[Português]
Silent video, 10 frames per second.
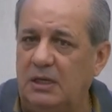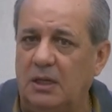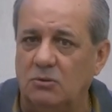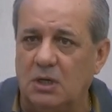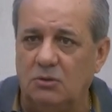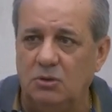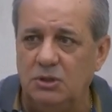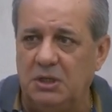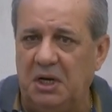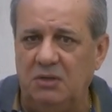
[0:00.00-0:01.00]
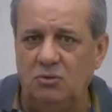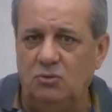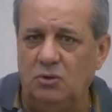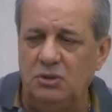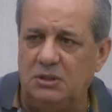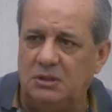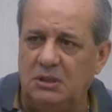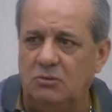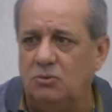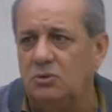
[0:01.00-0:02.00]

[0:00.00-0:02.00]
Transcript: quitar os cartões de crédito em torno de 5,